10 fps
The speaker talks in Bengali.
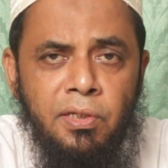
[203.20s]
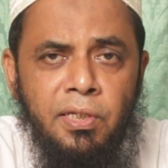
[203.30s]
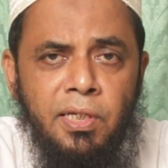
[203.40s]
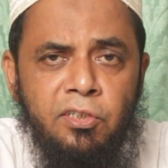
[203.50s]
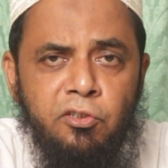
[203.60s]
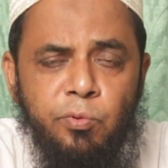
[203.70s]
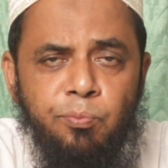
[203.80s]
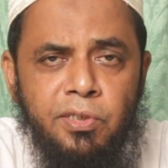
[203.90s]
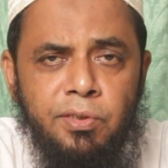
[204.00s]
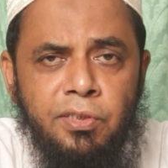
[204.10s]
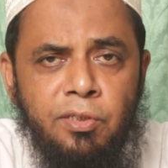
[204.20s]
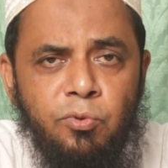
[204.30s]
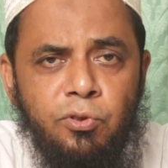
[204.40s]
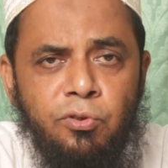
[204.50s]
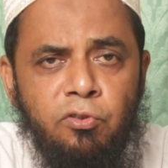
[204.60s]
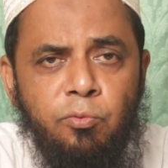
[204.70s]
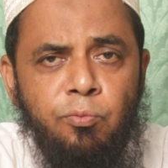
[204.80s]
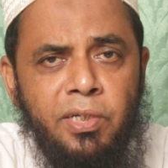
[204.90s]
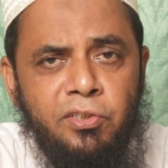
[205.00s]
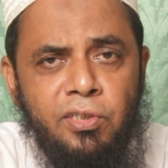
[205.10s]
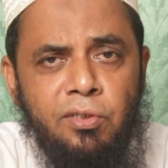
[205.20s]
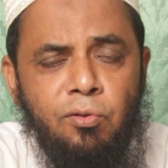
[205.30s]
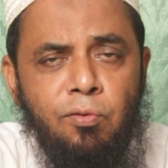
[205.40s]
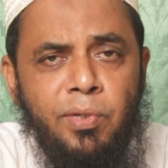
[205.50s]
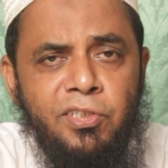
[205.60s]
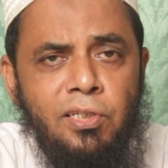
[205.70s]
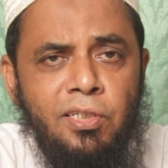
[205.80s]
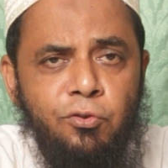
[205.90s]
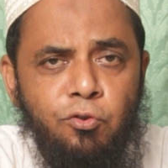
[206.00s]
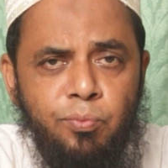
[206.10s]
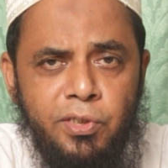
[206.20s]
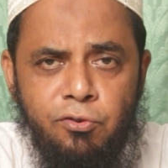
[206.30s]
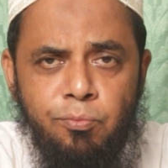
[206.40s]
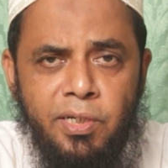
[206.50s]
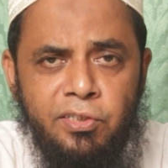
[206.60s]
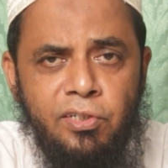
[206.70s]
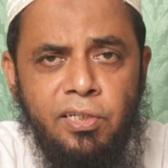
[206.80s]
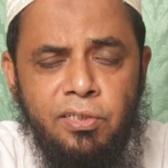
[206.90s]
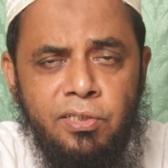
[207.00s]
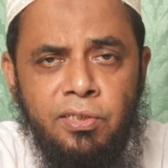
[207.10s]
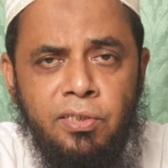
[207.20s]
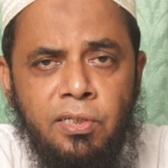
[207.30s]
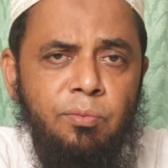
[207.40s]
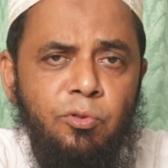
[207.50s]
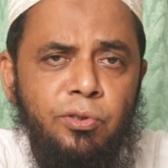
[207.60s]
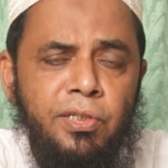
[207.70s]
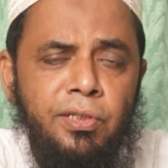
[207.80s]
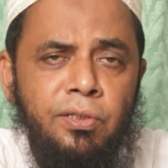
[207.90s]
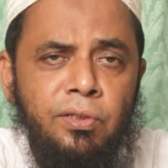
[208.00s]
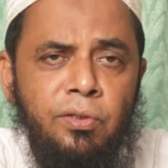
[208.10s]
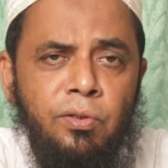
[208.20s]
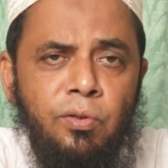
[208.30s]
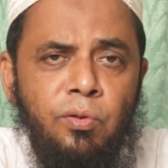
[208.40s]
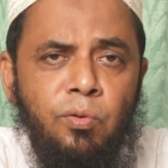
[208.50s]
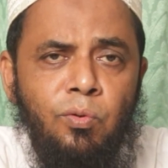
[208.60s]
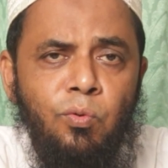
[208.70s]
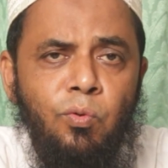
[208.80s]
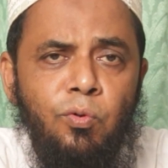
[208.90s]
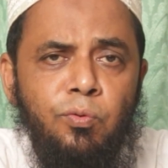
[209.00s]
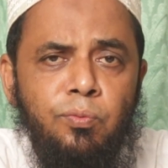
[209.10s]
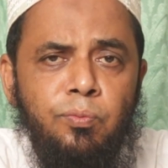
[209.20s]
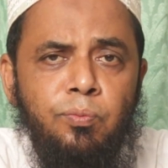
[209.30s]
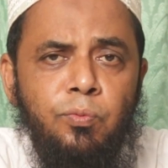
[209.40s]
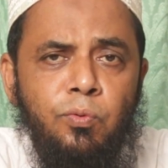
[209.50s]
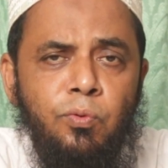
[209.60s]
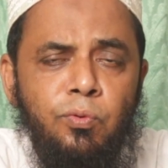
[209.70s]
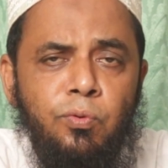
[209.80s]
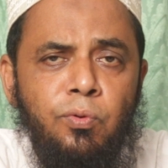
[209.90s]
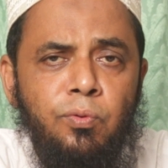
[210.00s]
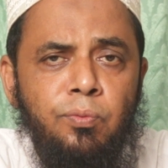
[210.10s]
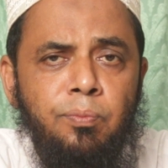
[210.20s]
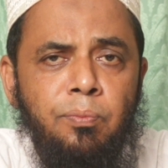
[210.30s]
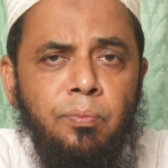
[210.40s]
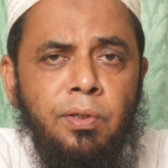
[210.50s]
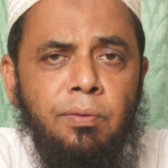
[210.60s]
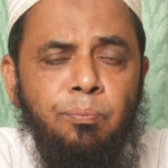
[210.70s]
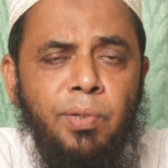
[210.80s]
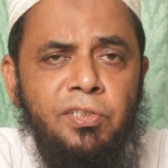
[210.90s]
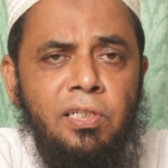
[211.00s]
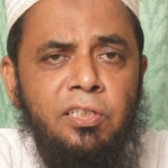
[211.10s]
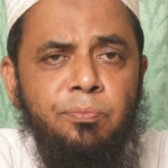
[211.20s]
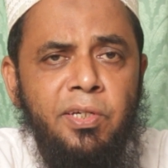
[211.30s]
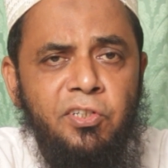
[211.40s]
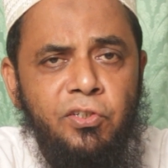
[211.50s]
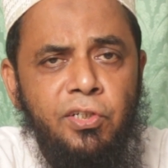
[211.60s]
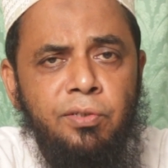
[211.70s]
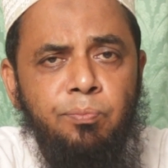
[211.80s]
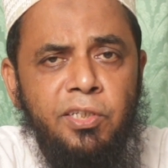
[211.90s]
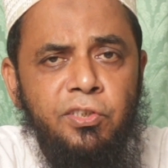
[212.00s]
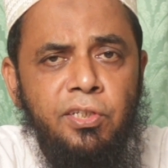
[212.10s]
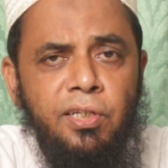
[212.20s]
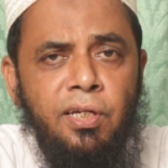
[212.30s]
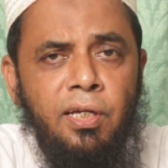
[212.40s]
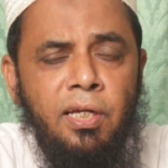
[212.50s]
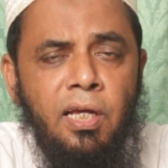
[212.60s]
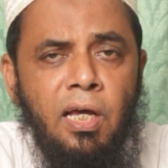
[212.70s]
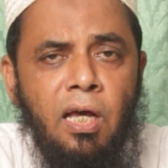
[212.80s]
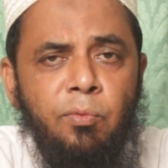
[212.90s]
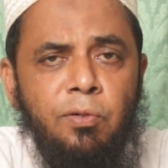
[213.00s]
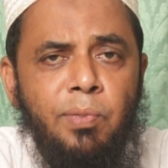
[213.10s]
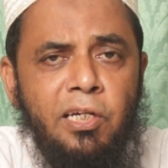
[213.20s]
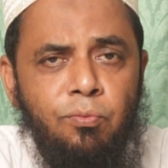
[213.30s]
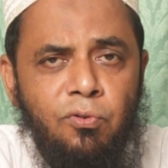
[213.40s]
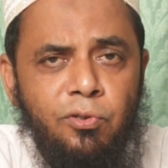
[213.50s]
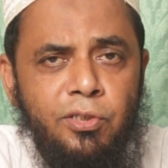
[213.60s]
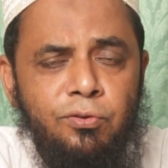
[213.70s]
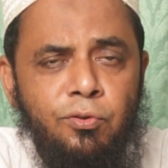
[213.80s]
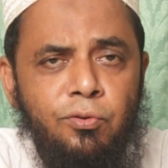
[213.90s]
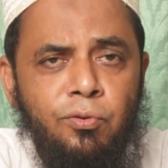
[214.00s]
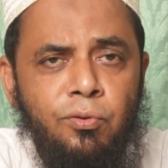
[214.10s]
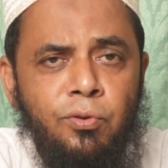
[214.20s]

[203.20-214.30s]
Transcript: এই হেটোটোপিক ব্যাকটেরিয়ার মধ্যে অন্যতম ব্যাকটেরিয়া হলো ব্যাসিলাস গ্রুপের কিছু ব্যাকটেরিয়া আছে এর মধ্যে কোন কোন কোন ব্যাসিলাস ব্যাকটেরিয়া আমার বায়োফ্লকের জন্য